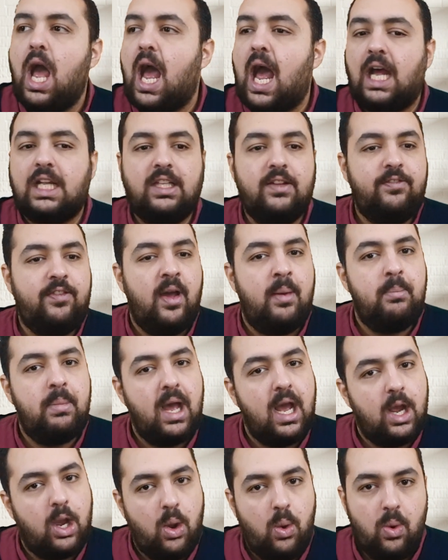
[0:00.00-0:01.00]
هتفهم
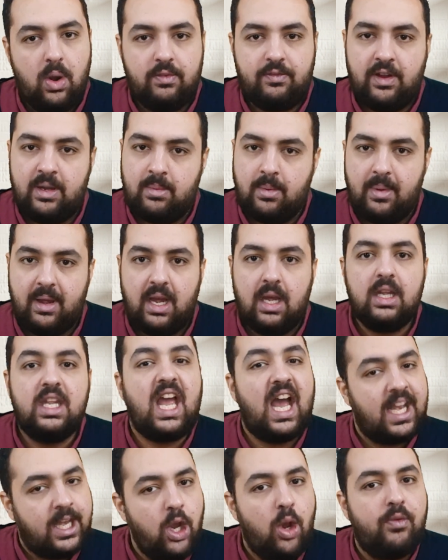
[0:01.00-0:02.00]
بقى جوه الفيلم بقى
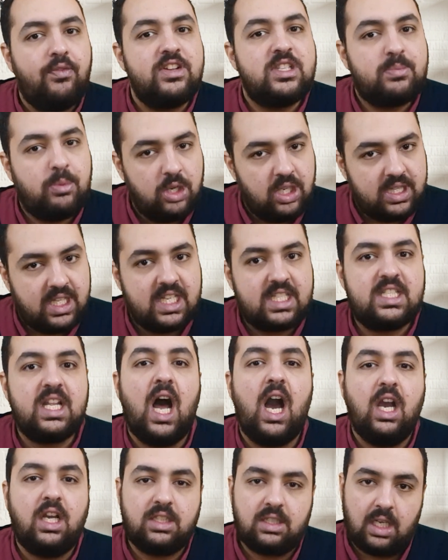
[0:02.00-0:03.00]
يعني ايه اوفيس بوليتكس
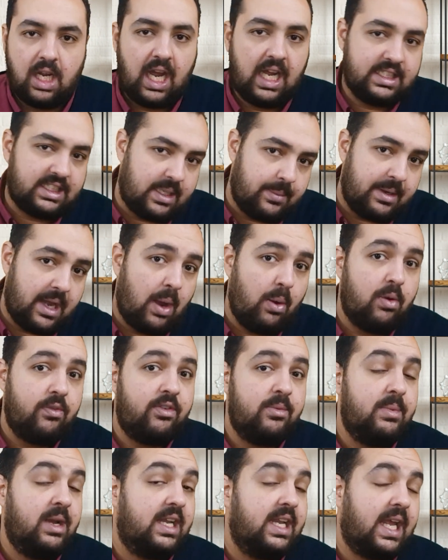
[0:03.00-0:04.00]
اكتر حتى من اول
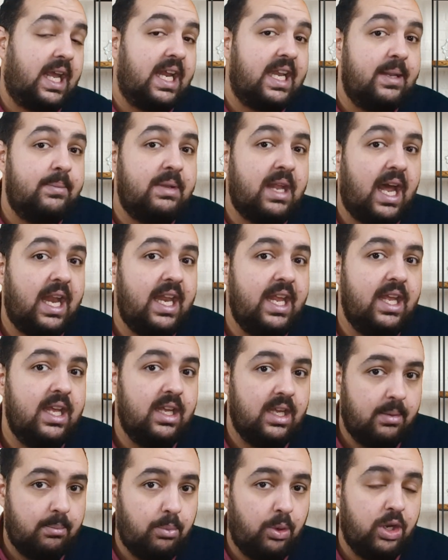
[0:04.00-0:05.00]
فيلم احنا اتكلمنا عليه
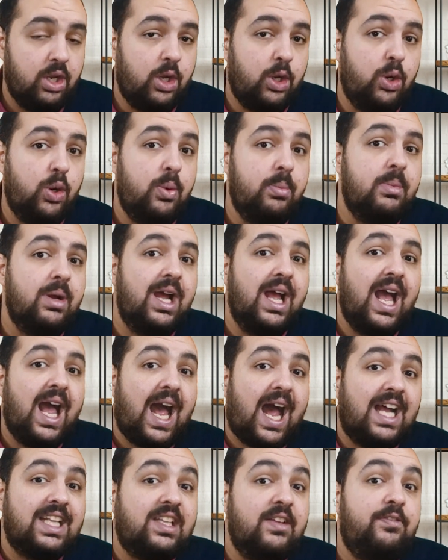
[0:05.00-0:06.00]
بويلر روم
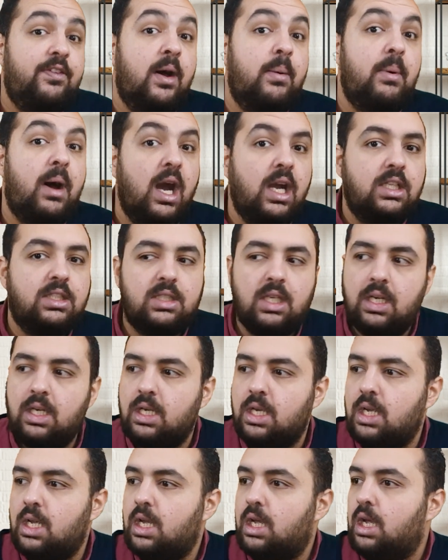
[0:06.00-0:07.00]
هتفهم اكتر
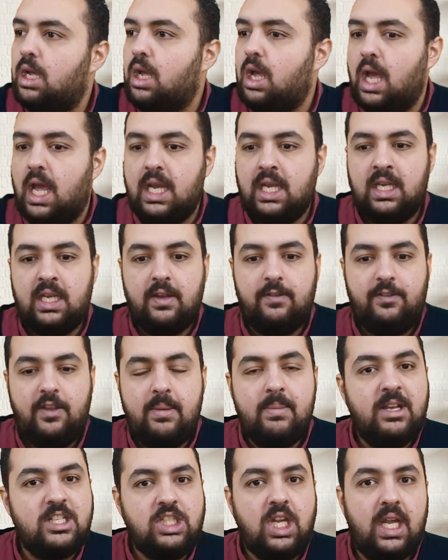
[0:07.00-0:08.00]
ان في
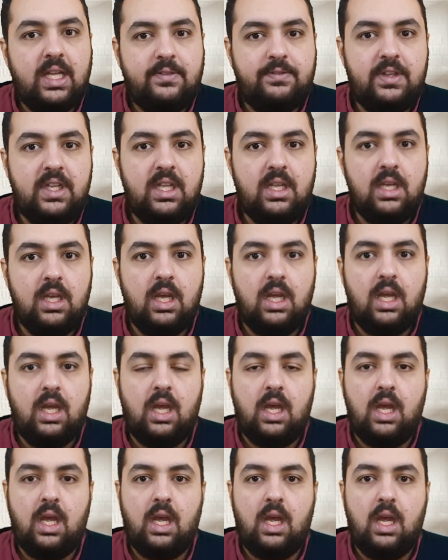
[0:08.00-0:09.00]
مشهد فيه
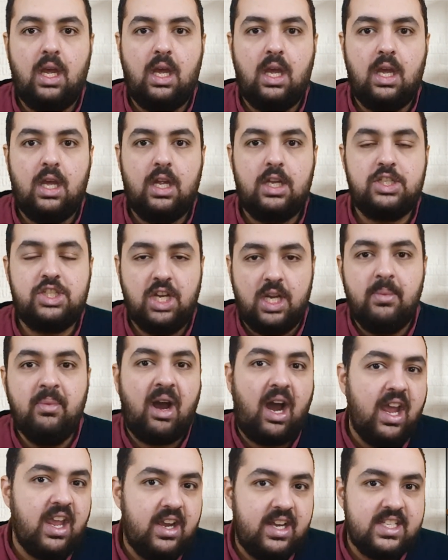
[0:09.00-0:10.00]
آه جيرمي
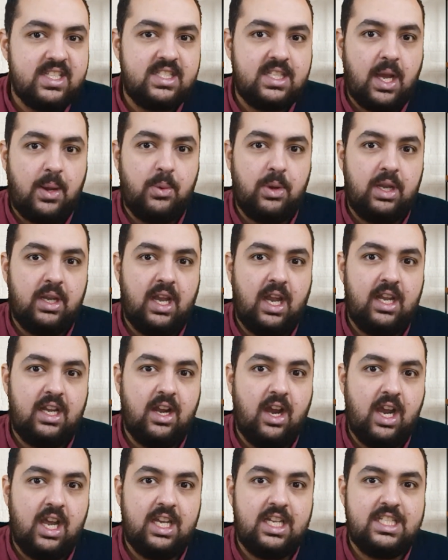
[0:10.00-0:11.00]
ايرونز او
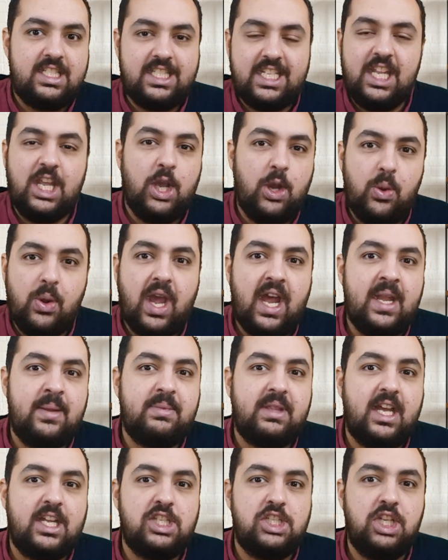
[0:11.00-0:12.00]
الراجل السي اي او e يعني
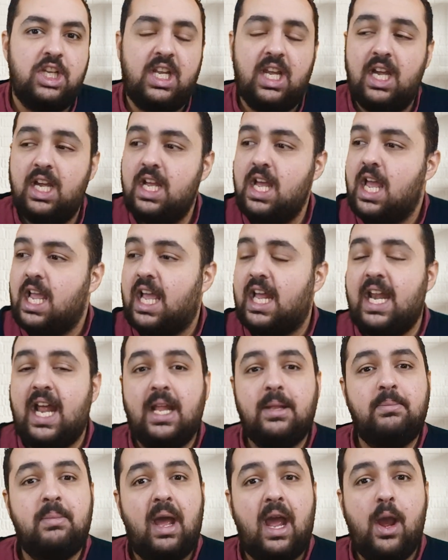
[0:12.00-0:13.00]
بتاع الشركه كان
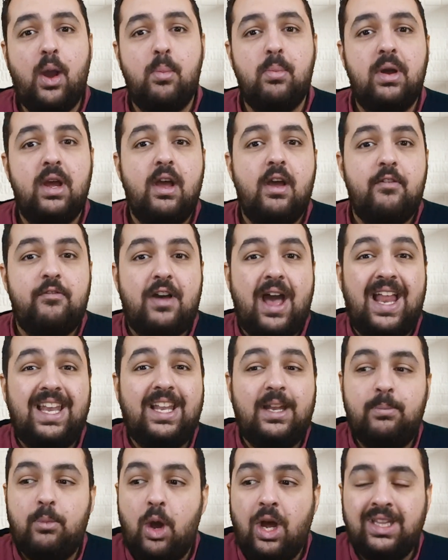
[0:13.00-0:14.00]
قاعد معاهم فقال
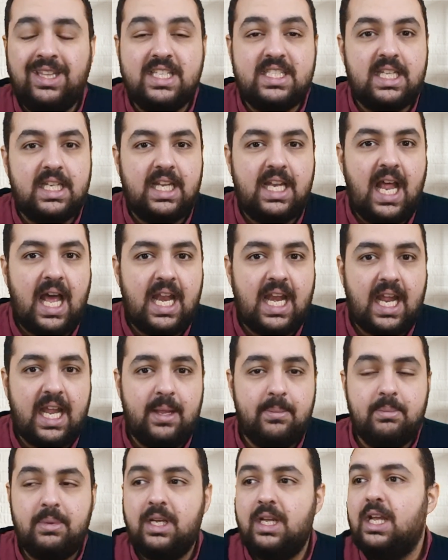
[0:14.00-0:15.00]
للمهندس اللي لقى
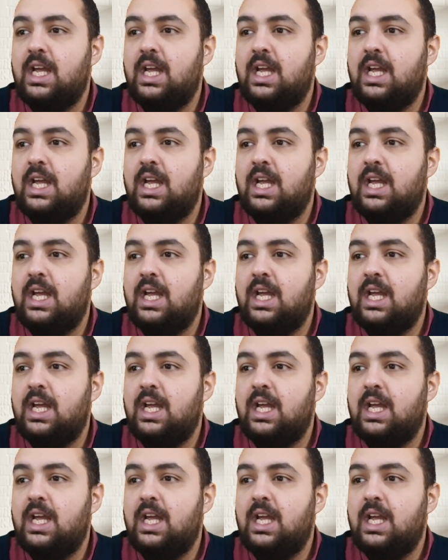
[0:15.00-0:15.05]
العيب